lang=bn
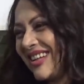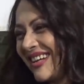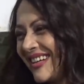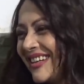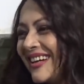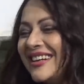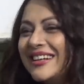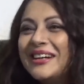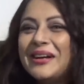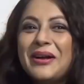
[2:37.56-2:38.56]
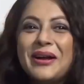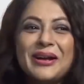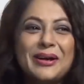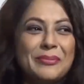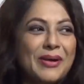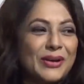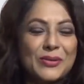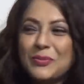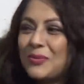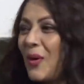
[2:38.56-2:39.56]
থাকে না বা
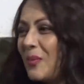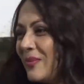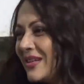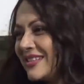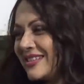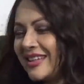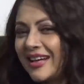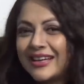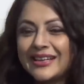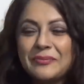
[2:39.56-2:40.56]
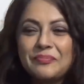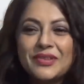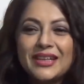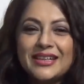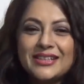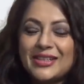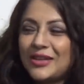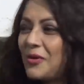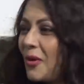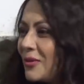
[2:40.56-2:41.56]
খুব কম বাজেট থাকে
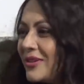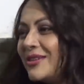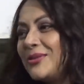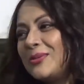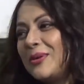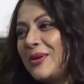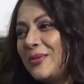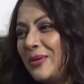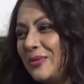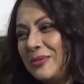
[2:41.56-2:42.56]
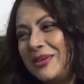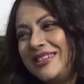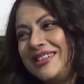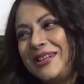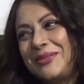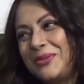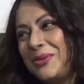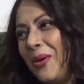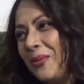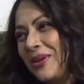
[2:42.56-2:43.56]
সেখানে অবধারিতভাবে আমাকে বলবে দিদি একটু
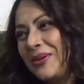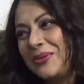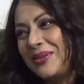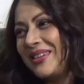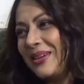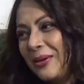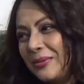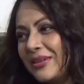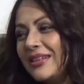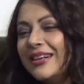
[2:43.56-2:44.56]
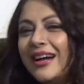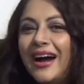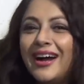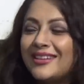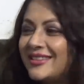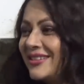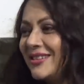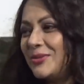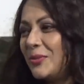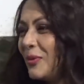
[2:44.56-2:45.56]
কমে করতে হবে আর দিদি
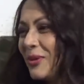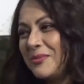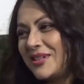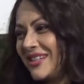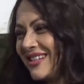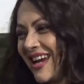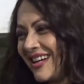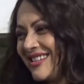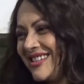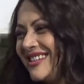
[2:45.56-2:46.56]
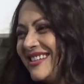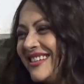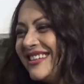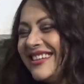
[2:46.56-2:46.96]
তো পরিপিসি অ্যাকচুয়ালি